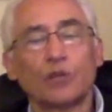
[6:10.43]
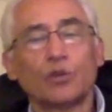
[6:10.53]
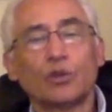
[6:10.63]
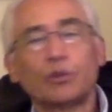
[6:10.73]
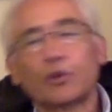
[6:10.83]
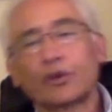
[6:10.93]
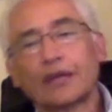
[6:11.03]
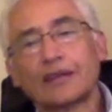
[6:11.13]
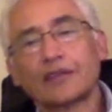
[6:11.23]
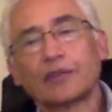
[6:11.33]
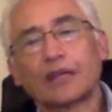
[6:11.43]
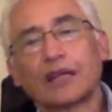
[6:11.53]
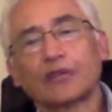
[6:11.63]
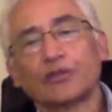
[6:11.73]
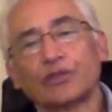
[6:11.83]
muy importantes para
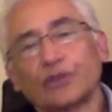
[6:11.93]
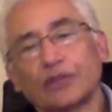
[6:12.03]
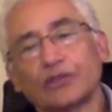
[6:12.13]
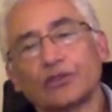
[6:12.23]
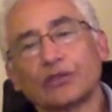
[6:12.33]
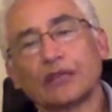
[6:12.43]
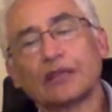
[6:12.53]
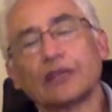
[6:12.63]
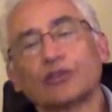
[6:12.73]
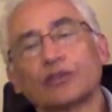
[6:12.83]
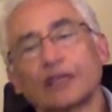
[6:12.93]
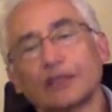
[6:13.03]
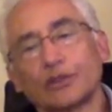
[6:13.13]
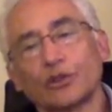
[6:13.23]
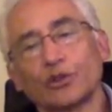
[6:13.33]
la configuración de los
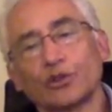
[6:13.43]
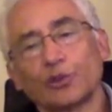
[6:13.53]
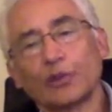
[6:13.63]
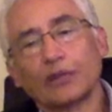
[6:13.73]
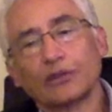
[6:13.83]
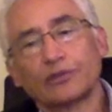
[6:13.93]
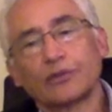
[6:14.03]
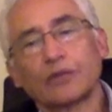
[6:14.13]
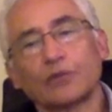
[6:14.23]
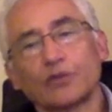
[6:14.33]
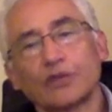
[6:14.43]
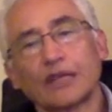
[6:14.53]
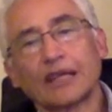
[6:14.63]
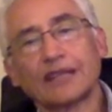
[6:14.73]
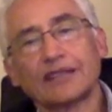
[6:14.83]
territorios urbanos.
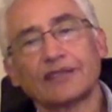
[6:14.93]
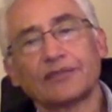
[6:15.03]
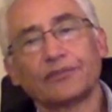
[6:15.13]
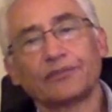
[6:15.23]
Muchas gracias.